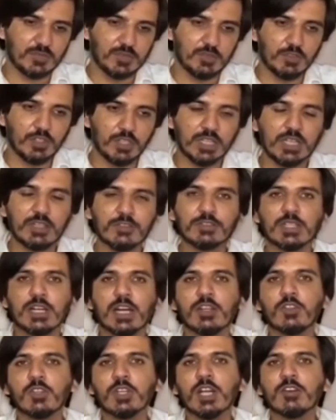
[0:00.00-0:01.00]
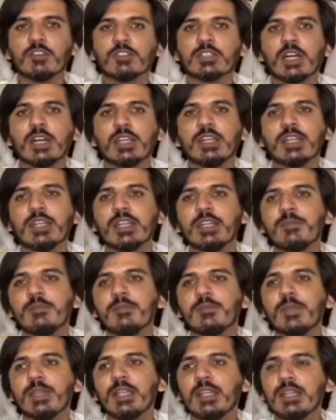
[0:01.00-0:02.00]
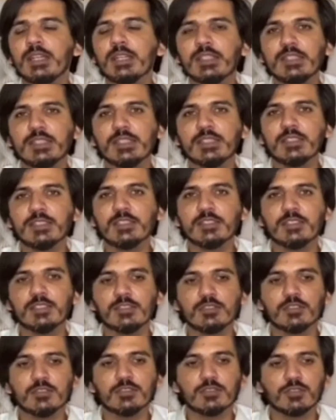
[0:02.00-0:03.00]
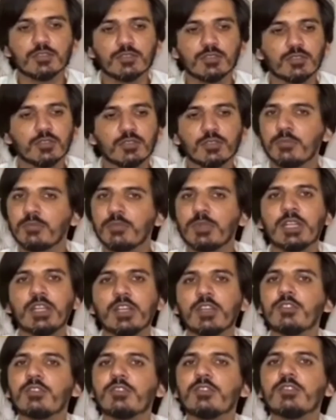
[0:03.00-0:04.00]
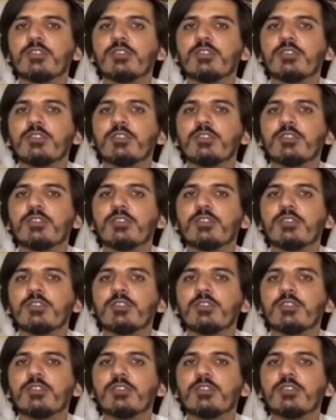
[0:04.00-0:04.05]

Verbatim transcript: वो गिरफ़्तार हो गया वो थाने गई मिलने के लिए तो बेटे को